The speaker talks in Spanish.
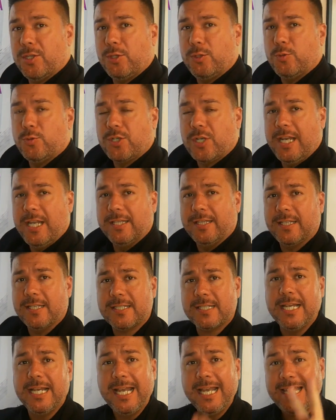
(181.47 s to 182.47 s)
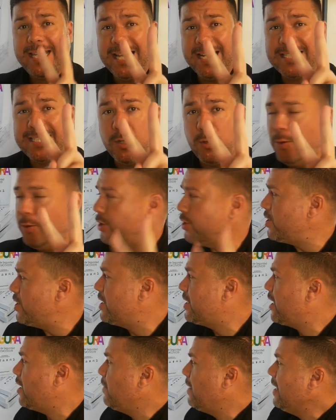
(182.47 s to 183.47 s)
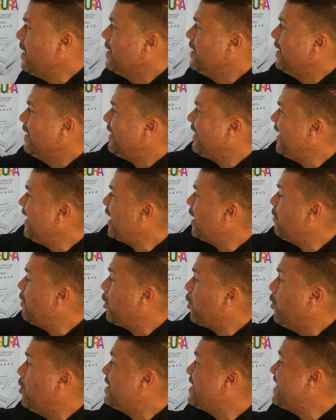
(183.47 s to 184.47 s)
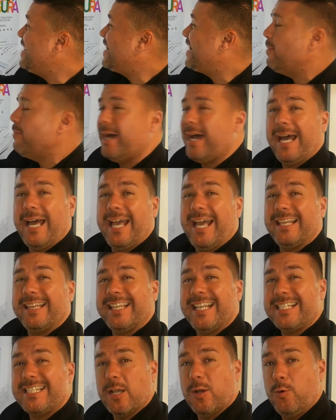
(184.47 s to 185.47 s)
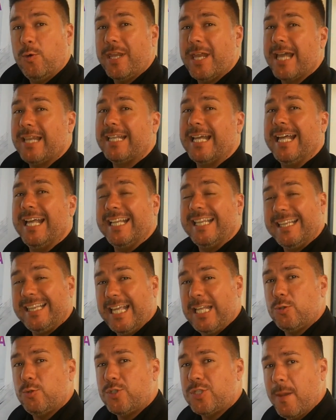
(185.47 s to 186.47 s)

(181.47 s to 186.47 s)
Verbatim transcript: de tus clientes y el segundo sistema tiene que ver con el sistema de seguridad de tus